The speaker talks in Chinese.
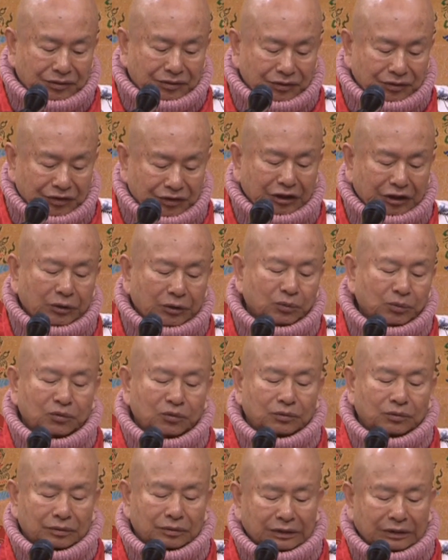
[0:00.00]
岳母
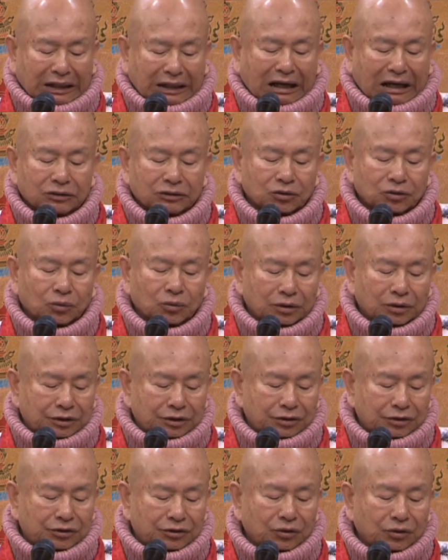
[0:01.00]
拉着我的
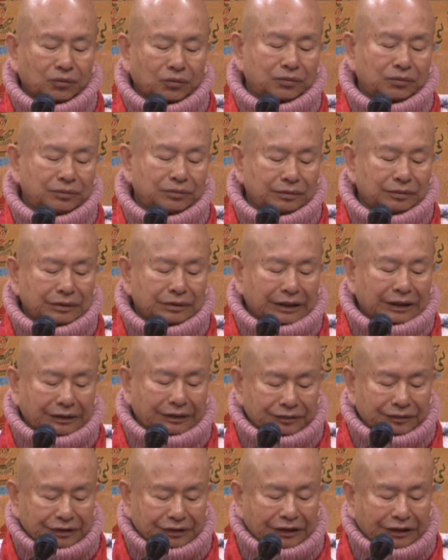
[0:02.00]
手，
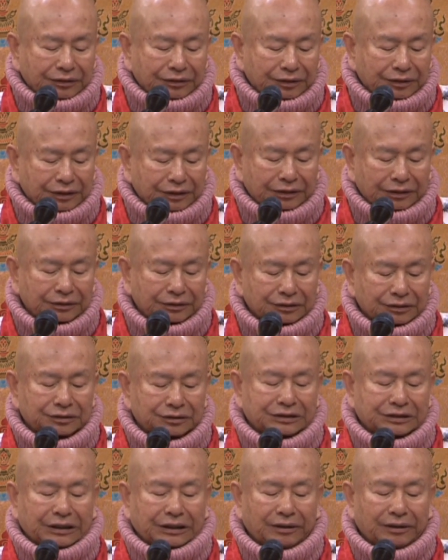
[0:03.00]
很叮咛的
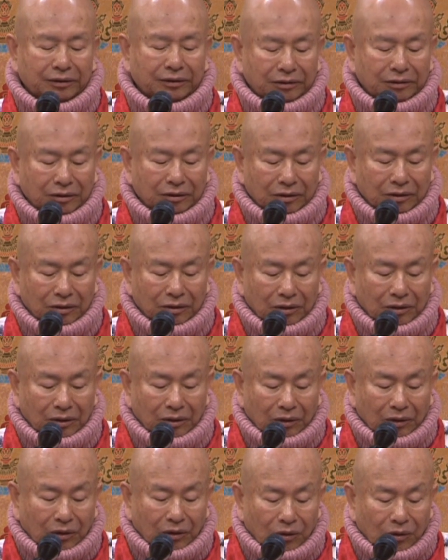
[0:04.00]

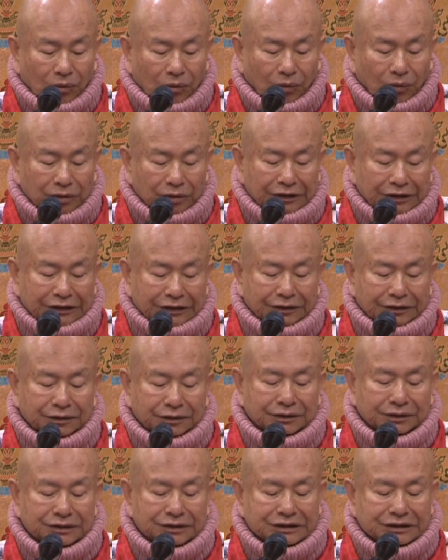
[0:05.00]
讲：“我女
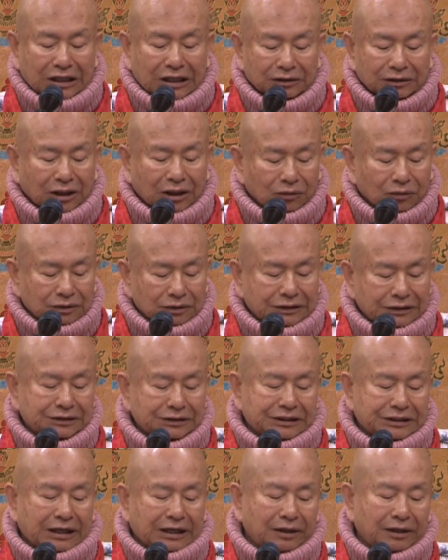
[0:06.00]
儿嫁到你
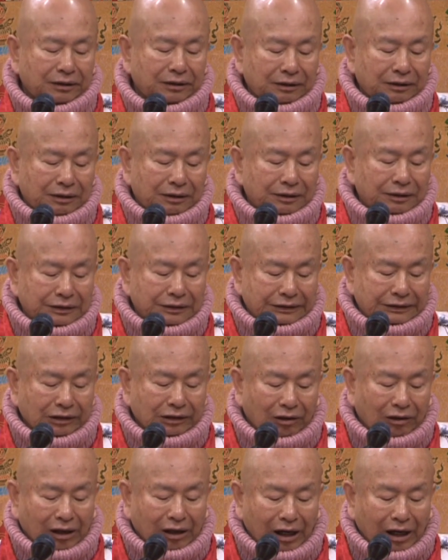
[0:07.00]
家，你要
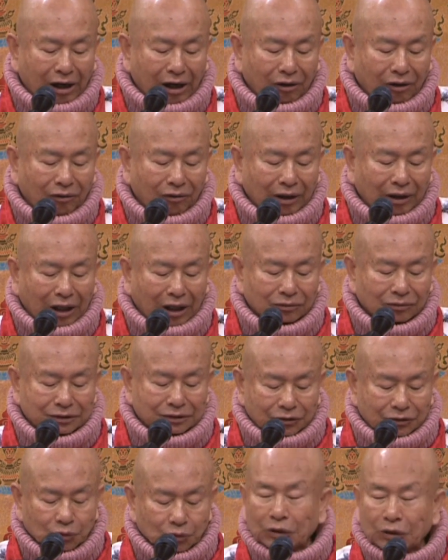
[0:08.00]
好好的
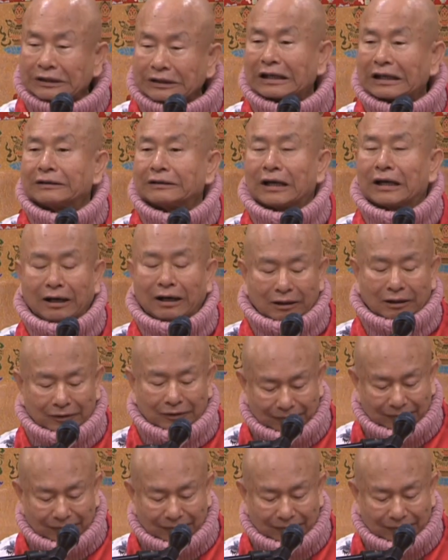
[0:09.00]
对待她。